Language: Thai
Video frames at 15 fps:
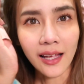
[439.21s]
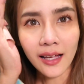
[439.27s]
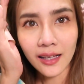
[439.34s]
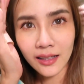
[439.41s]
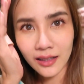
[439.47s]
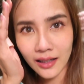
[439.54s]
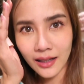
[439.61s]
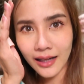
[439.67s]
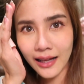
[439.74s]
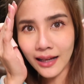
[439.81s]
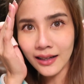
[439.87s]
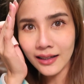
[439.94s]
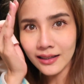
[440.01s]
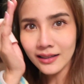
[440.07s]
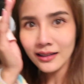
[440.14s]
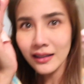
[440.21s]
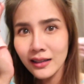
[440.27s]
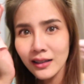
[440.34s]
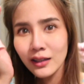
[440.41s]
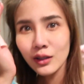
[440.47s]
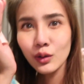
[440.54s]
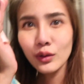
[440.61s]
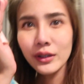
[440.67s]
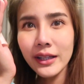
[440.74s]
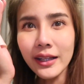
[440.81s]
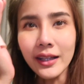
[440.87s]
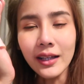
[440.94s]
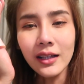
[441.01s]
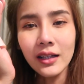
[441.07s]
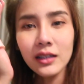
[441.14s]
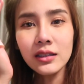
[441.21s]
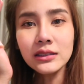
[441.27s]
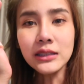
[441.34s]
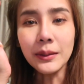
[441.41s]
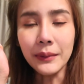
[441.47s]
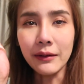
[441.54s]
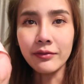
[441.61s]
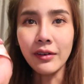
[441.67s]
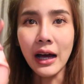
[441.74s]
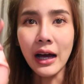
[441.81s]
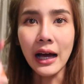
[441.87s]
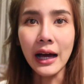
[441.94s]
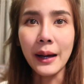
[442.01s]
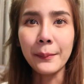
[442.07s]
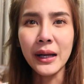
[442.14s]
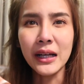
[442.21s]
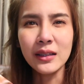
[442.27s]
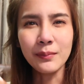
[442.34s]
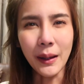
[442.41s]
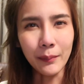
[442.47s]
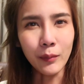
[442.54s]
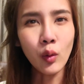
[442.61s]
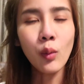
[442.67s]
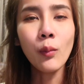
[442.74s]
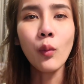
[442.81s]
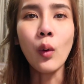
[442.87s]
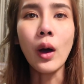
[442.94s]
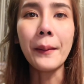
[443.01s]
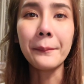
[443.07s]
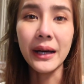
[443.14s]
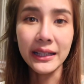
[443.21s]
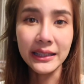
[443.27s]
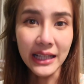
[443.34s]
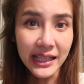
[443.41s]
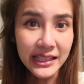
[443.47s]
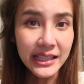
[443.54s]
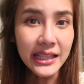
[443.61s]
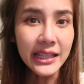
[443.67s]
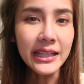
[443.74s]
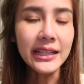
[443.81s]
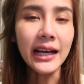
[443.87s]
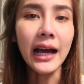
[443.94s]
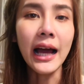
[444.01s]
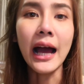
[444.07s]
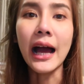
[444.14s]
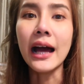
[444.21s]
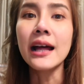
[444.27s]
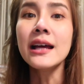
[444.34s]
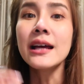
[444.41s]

นะอ่ะดูดิคือสำหรับฟ้ามันแบบคุมความมันได้ดีนะคะ